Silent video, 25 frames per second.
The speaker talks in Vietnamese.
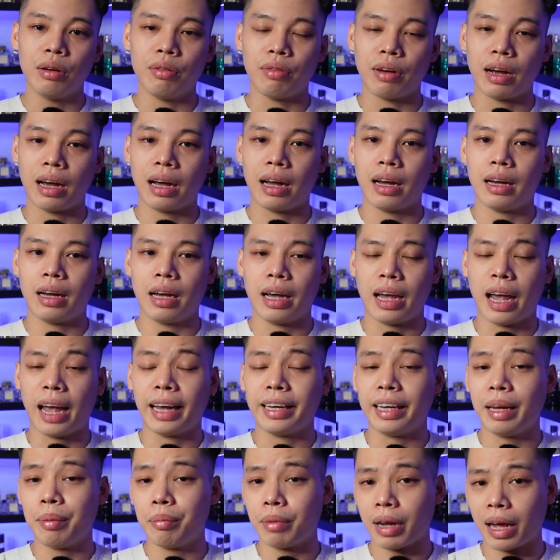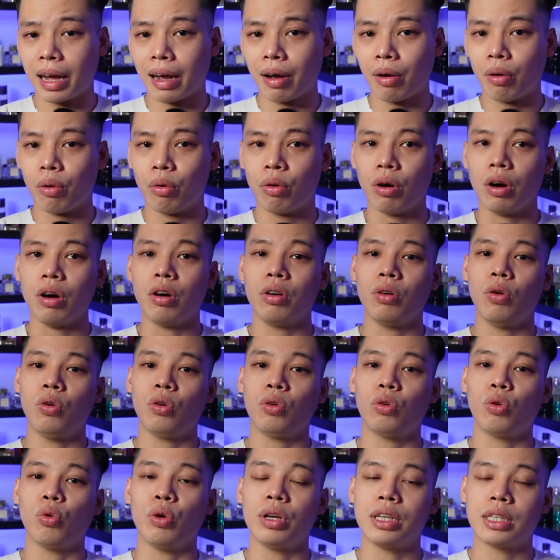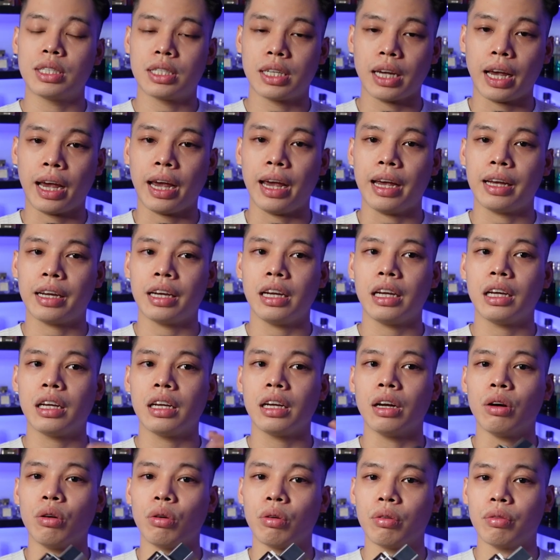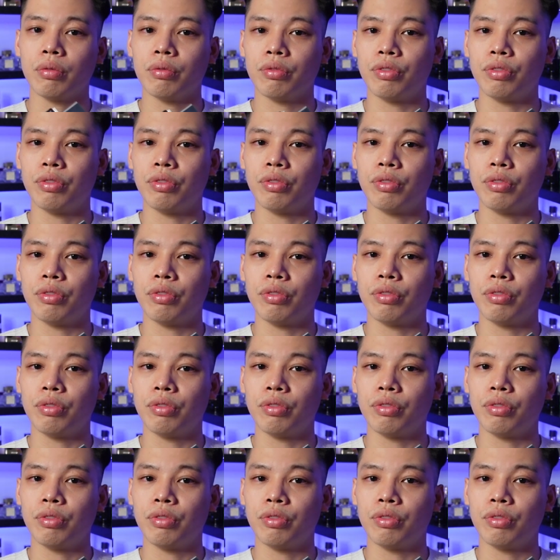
và anh em nào ở độ tuổi trẻ khi kiểu